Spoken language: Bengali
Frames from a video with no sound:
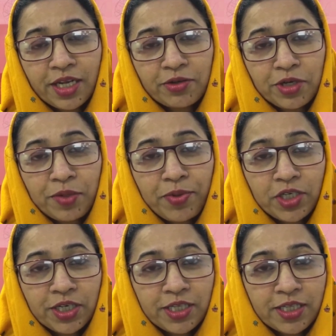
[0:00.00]
সেক্টরে
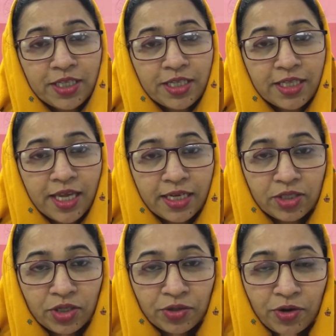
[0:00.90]
পয়সা দিতে দিতে
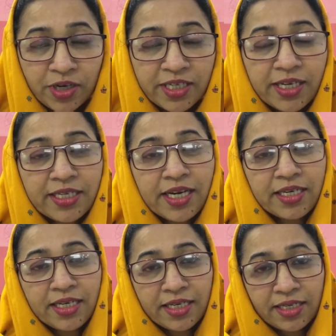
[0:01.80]
একজন কন্ট্রাক্টর
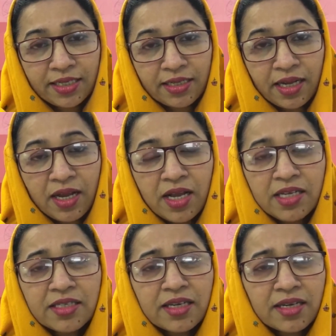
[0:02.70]

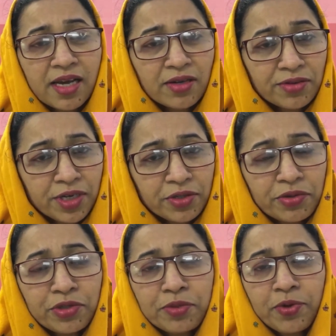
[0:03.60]
সেটাকে এখন আর
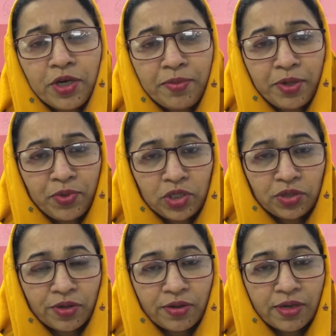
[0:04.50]
ঘুষ বলে বিবেচিত
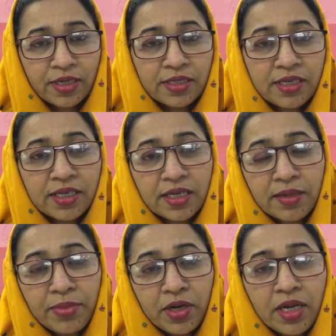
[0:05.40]
করে না সেটাকে
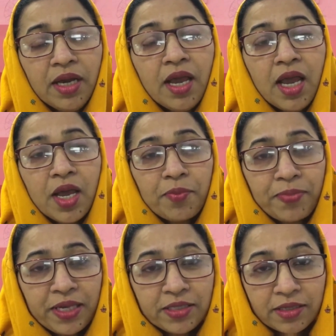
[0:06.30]
বলে
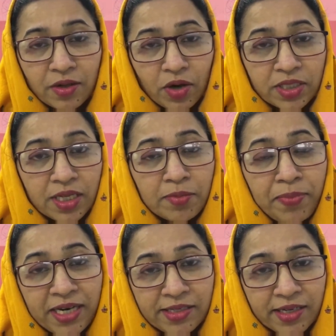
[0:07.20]
পিসি অর্থাৎ
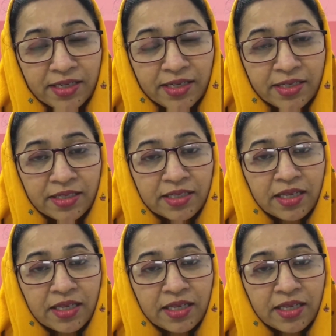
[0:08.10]
পার্সেন্টেন্স